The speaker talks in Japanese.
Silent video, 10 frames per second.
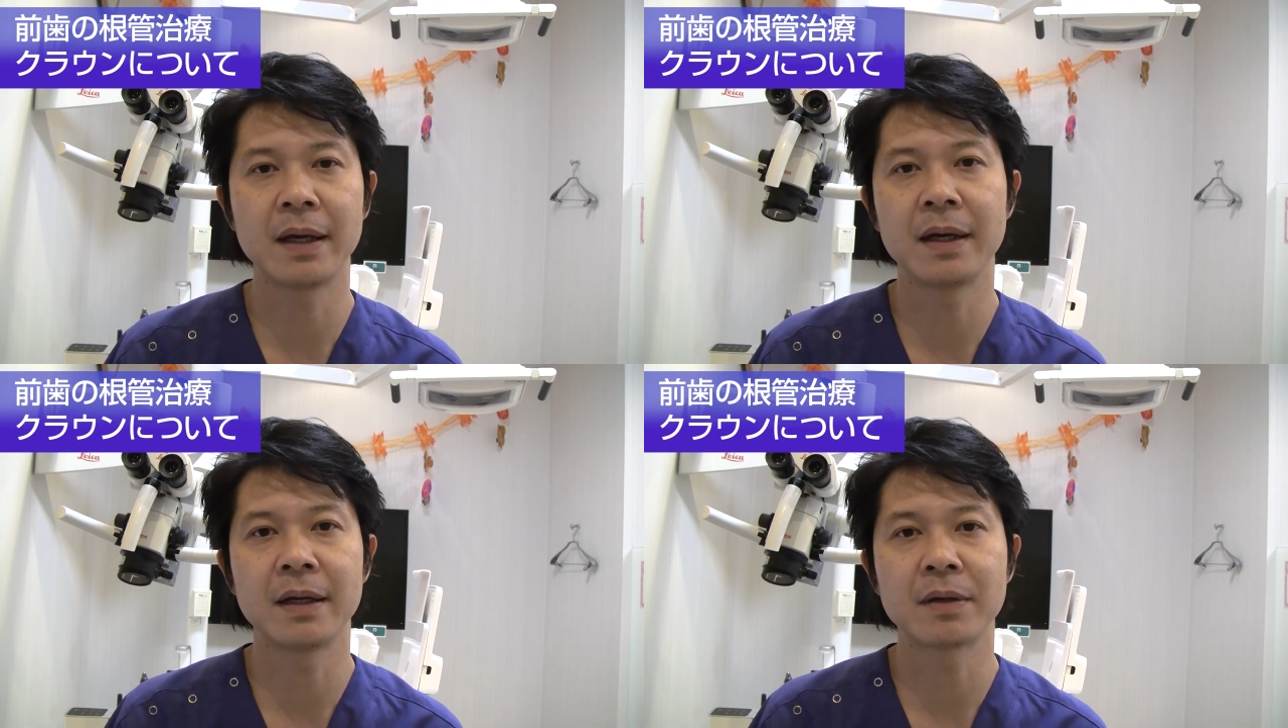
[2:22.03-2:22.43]

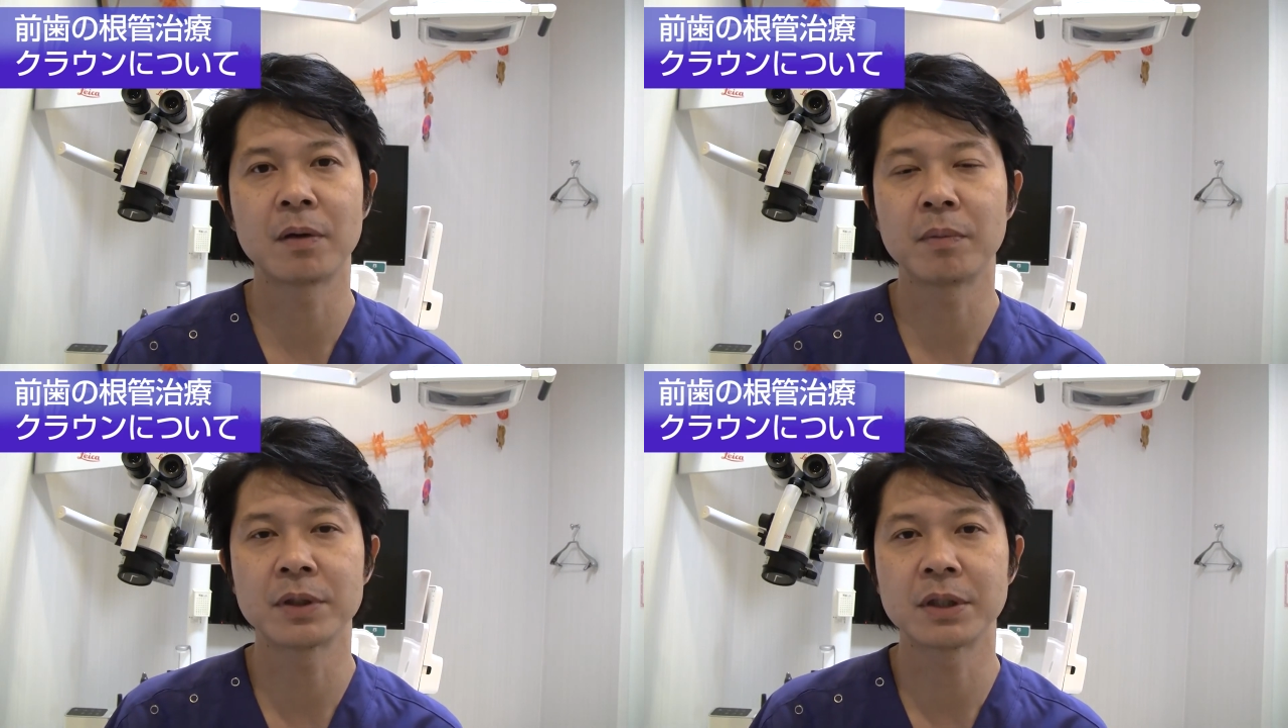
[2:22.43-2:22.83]
えー、
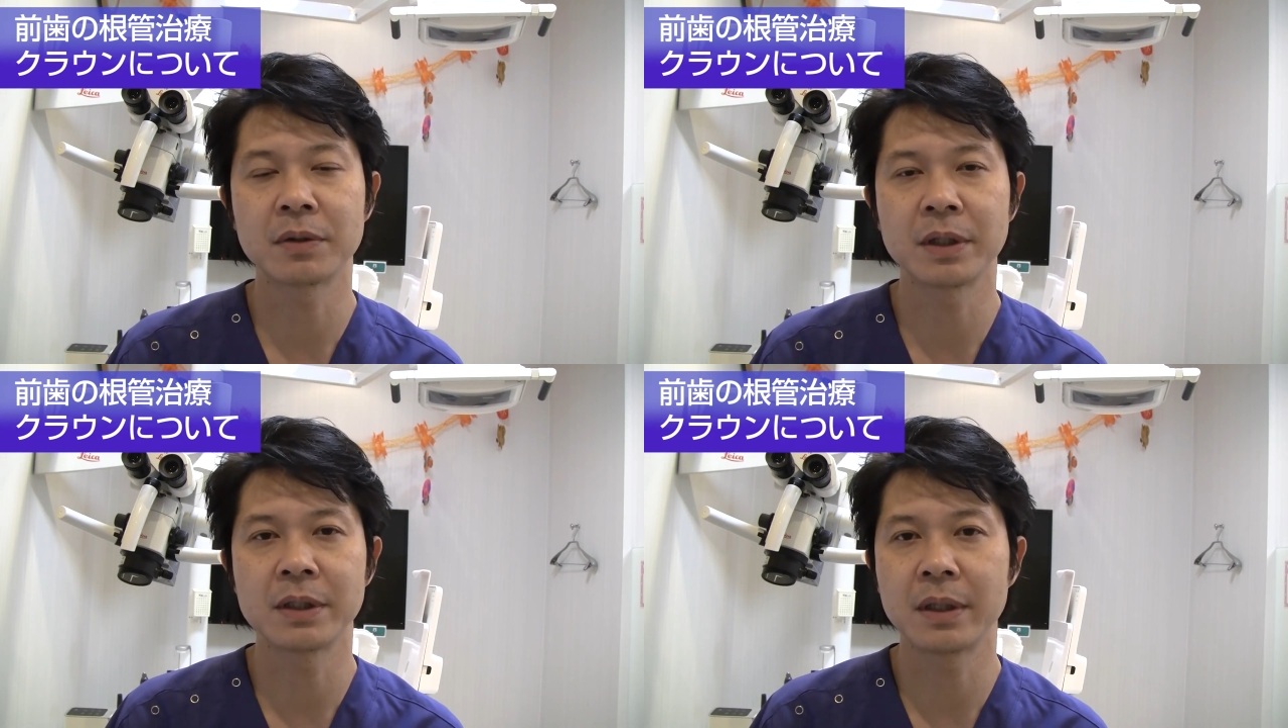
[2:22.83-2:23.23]
コンポジッ
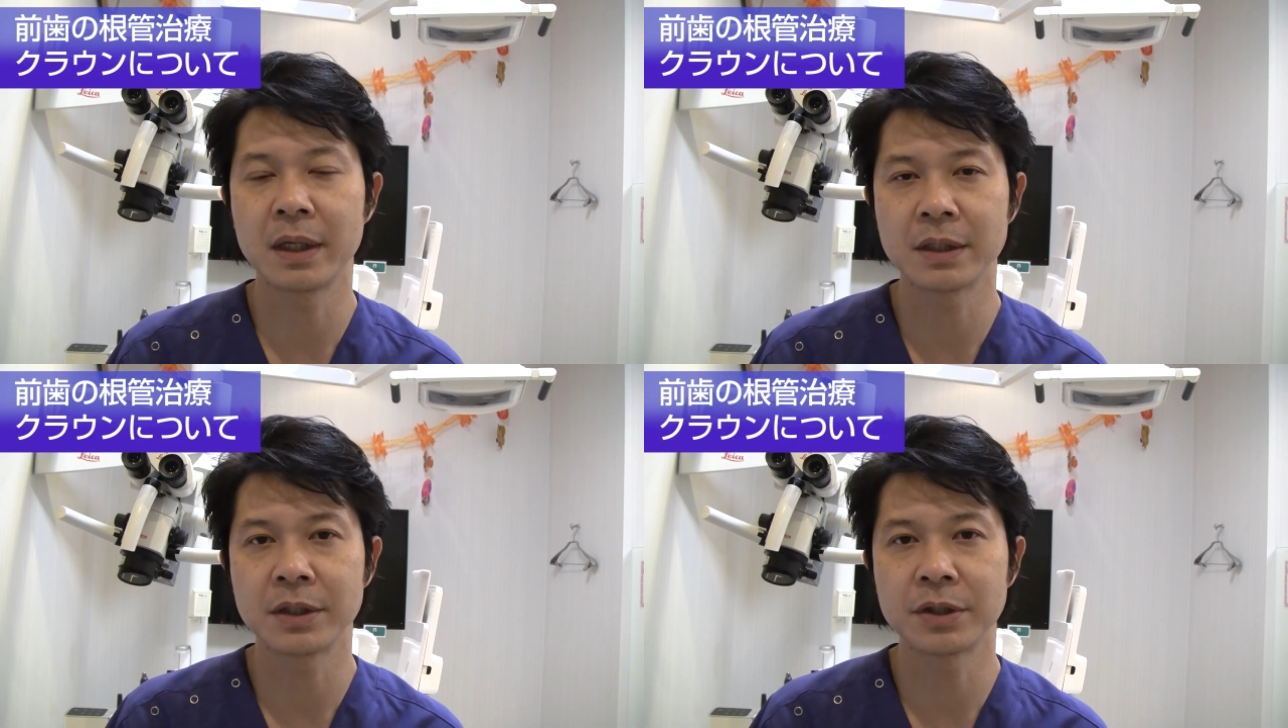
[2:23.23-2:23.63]

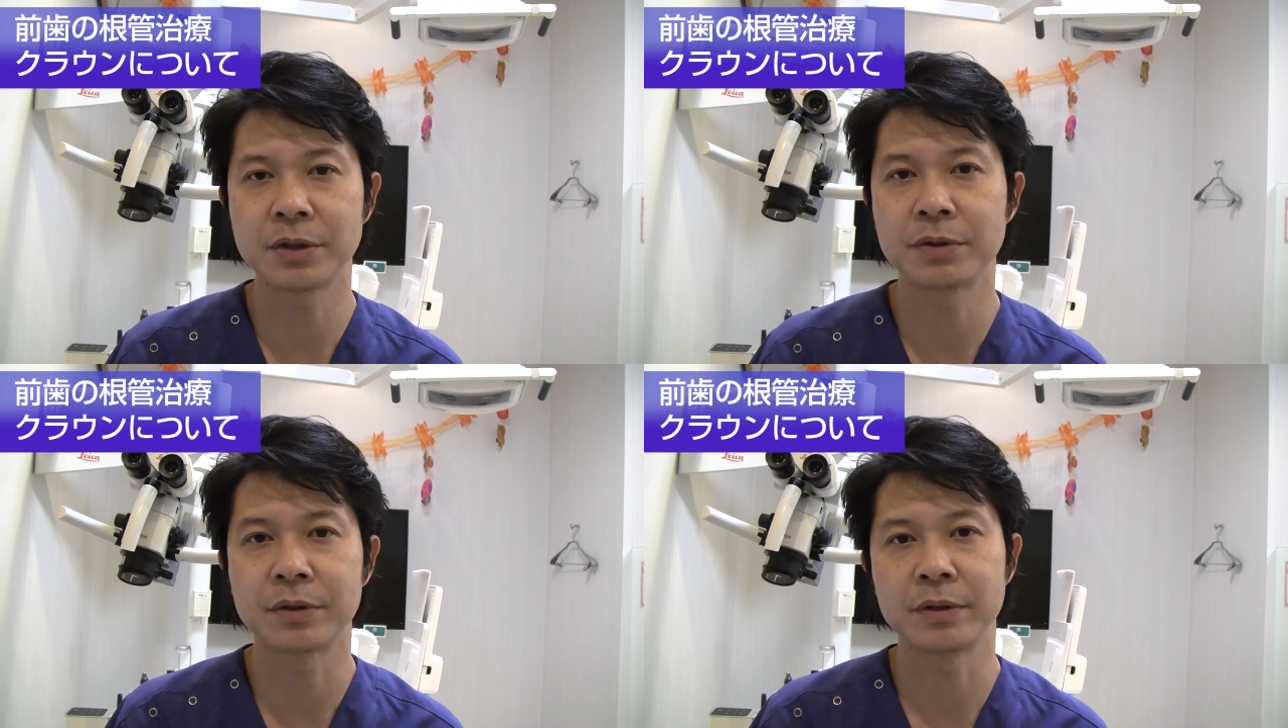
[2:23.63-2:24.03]
トレジン
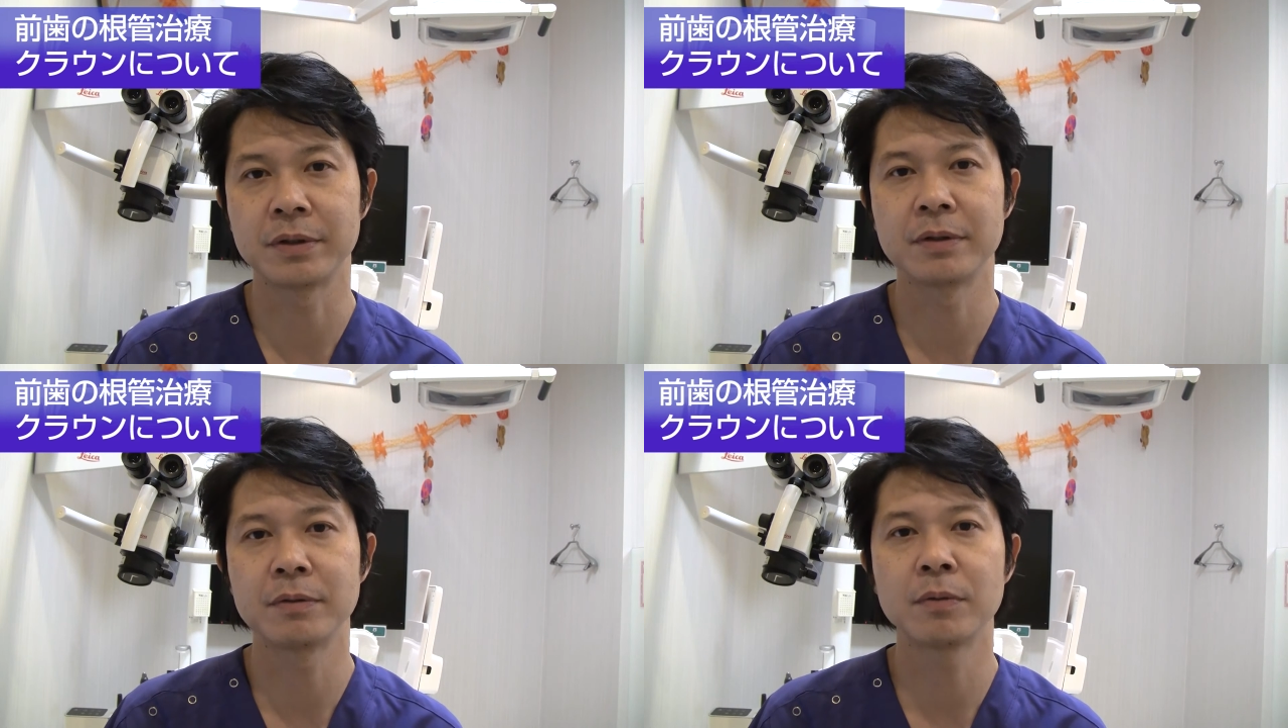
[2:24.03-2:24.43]
修
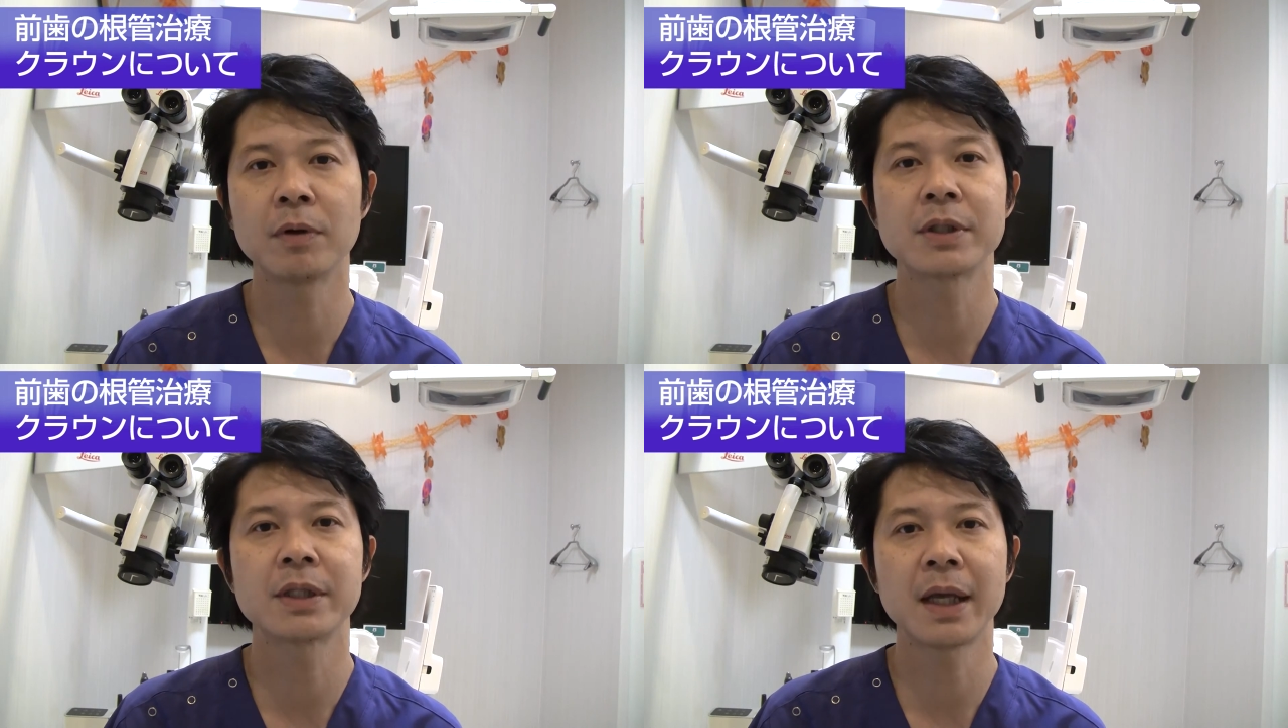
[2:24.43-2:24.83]
復
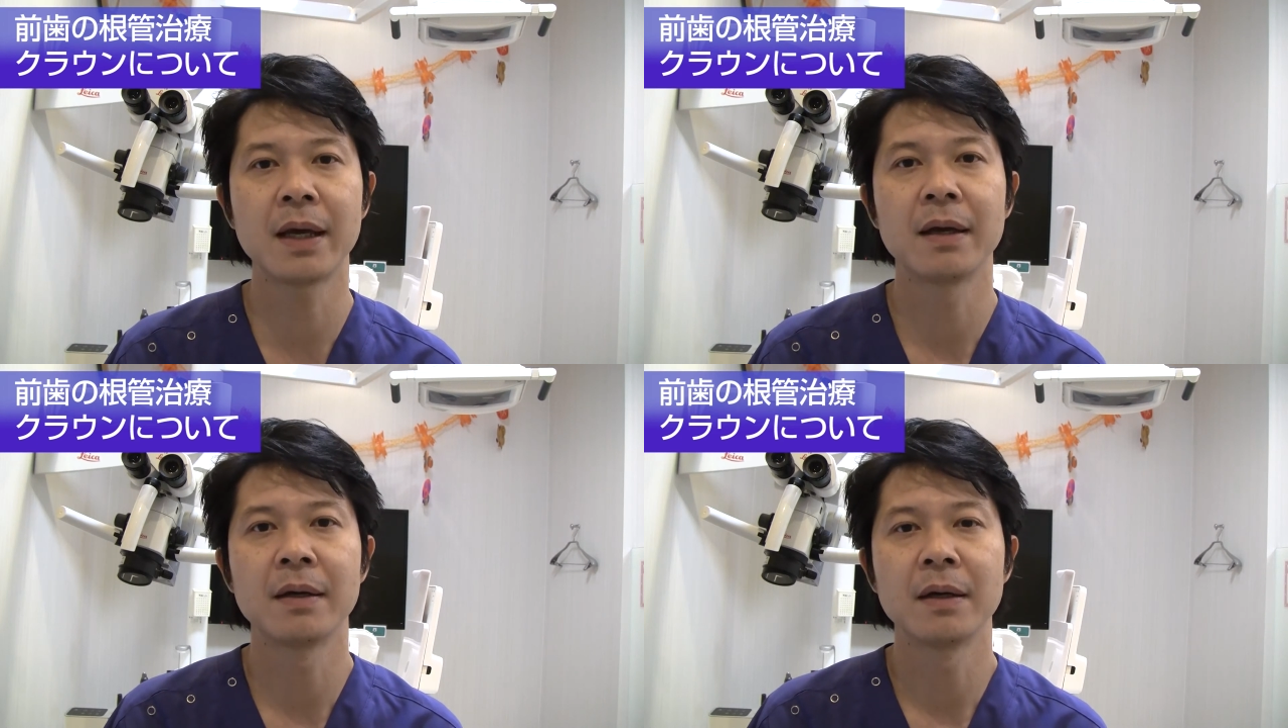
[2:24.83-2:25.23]
をし
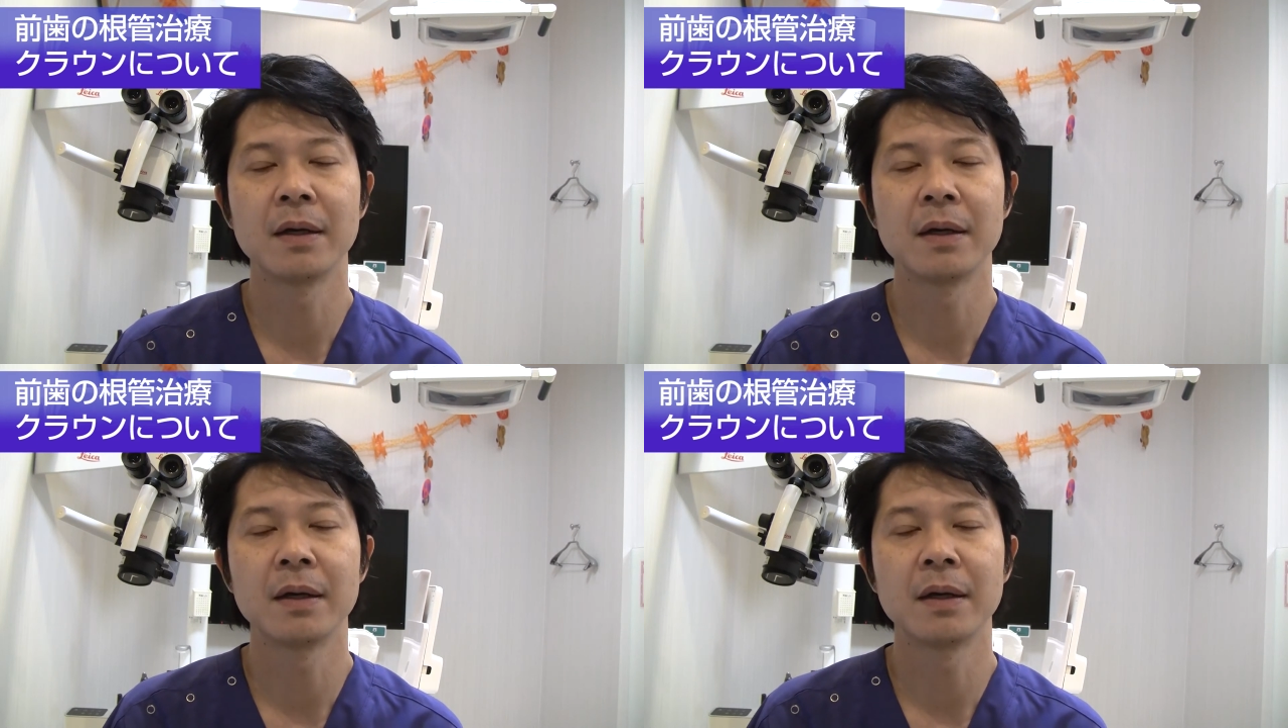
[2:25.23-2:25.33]
て、